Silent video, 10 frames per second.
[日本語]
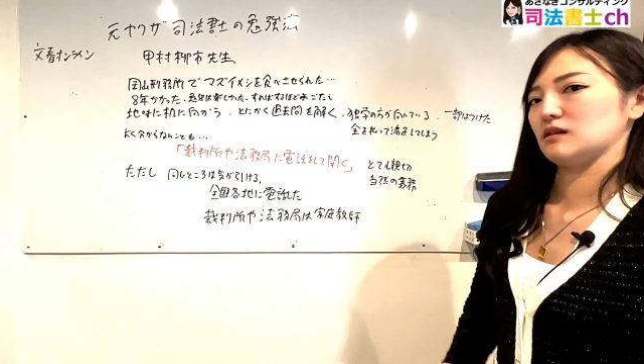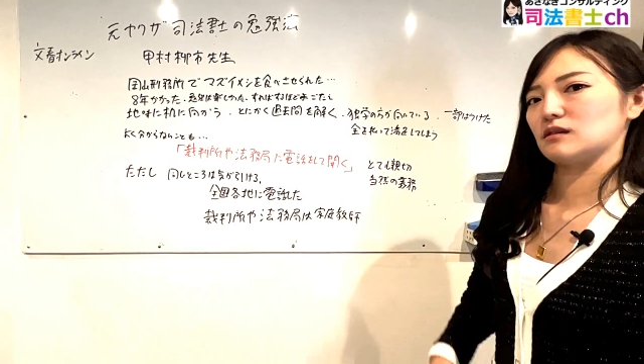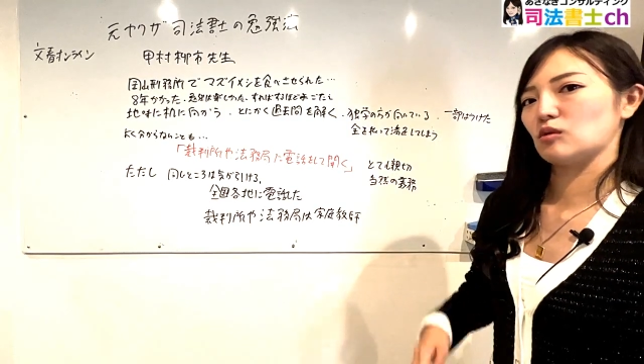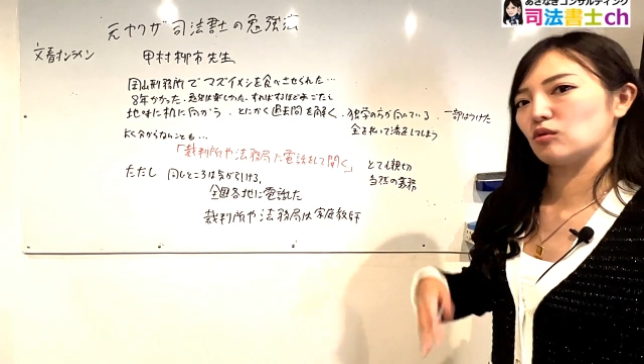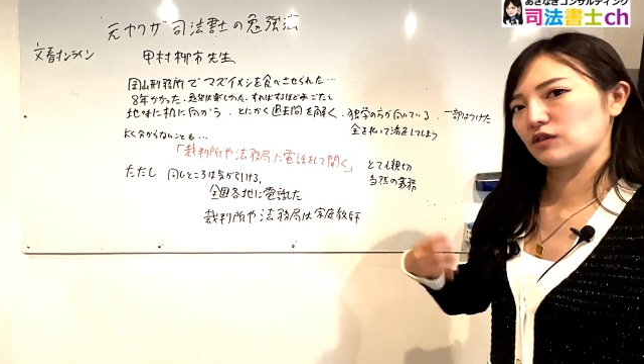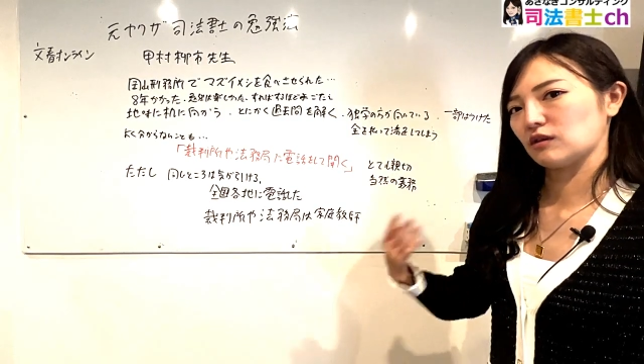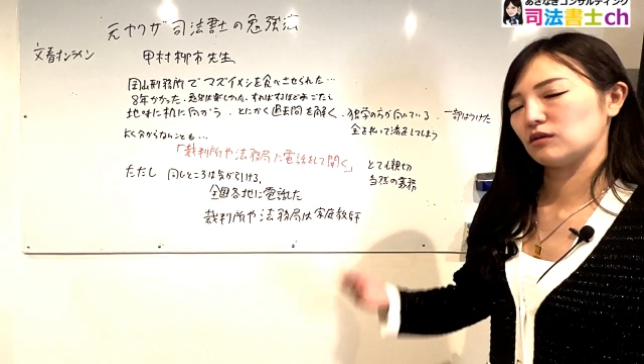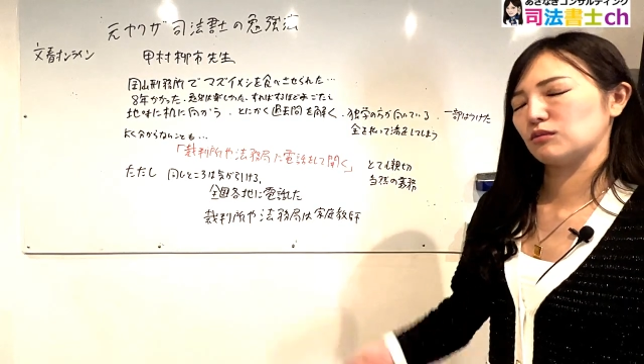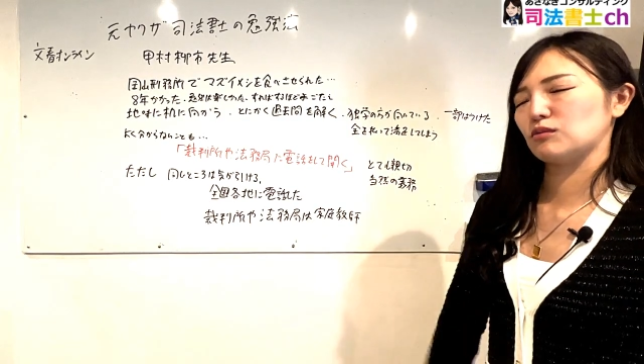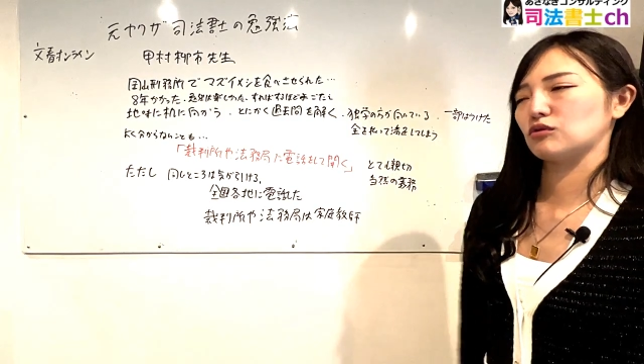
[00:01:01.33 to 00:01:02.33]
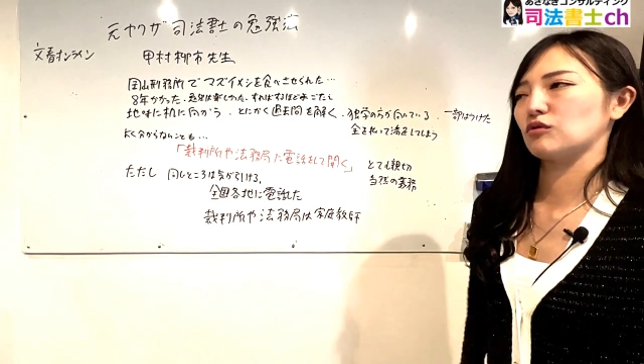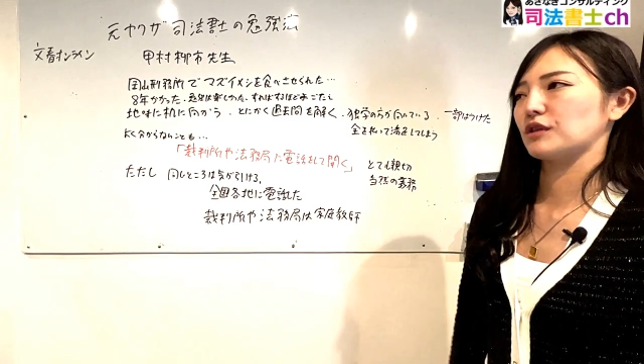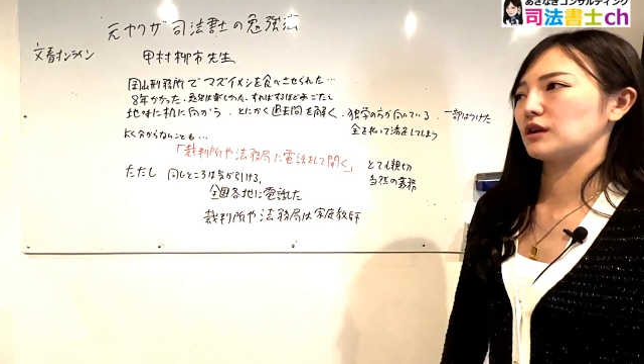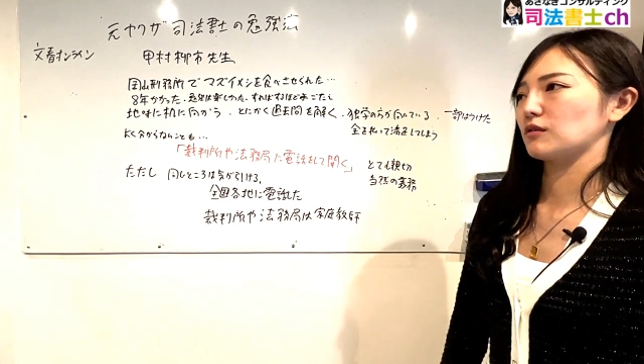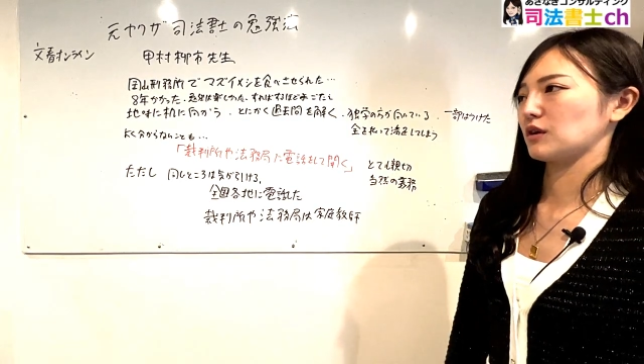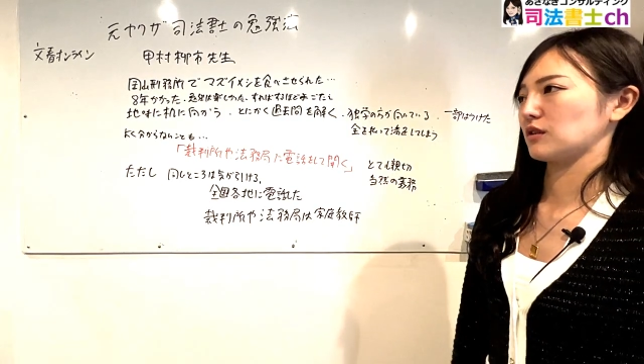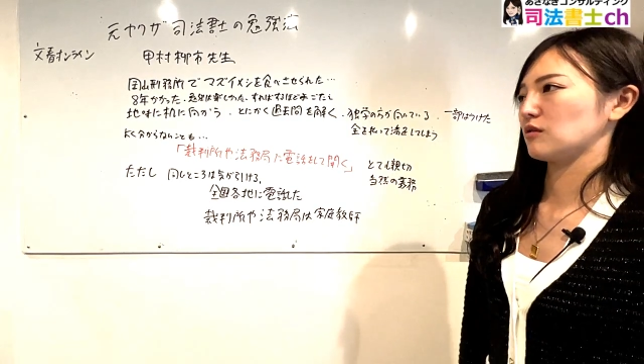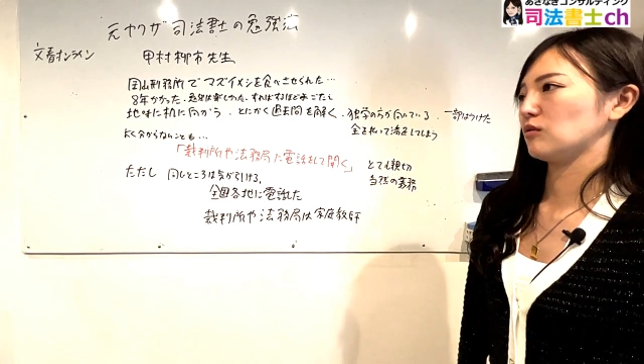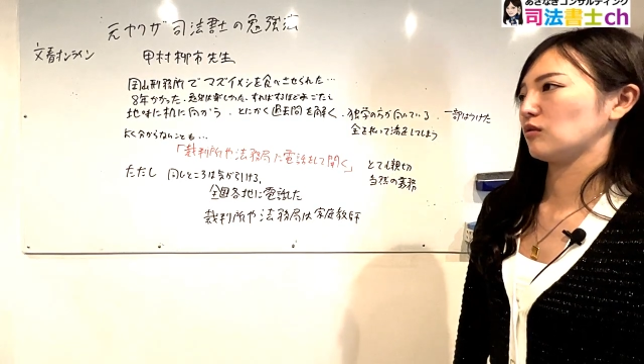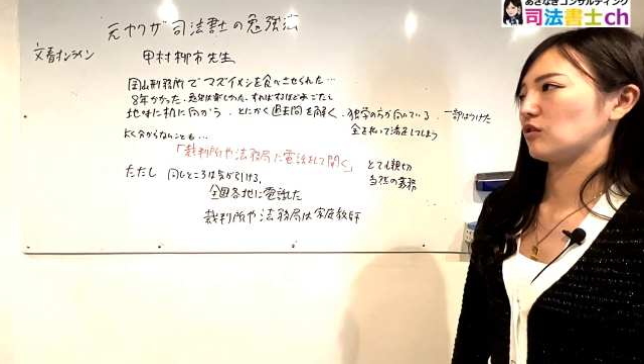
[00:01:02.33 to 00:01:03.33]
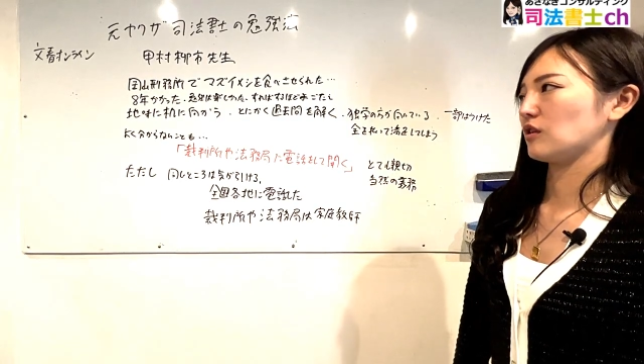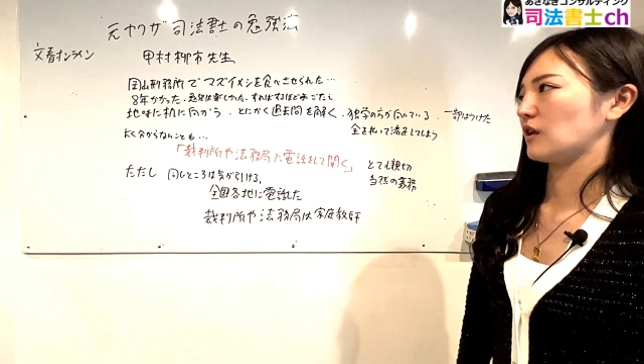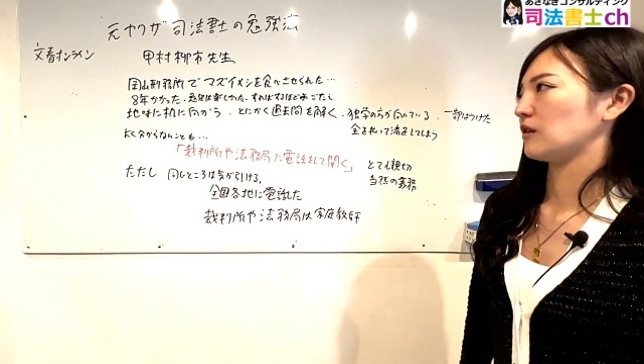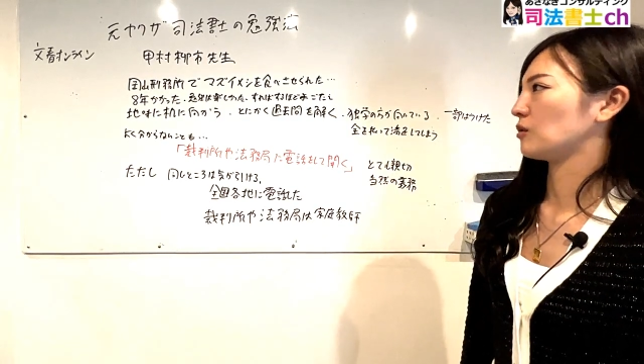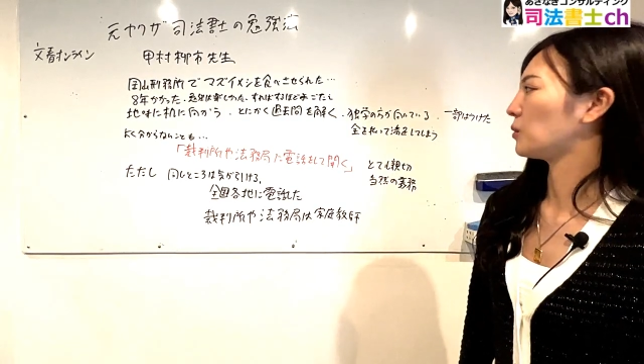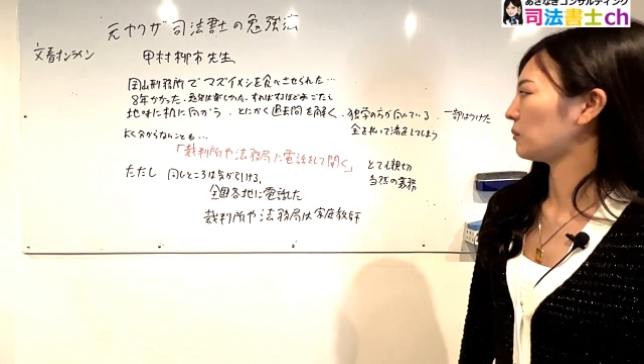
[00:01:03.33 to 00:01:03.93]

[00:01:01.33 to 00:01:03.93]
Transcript: 講座を取ったりとかっていうことをしてたんだと思い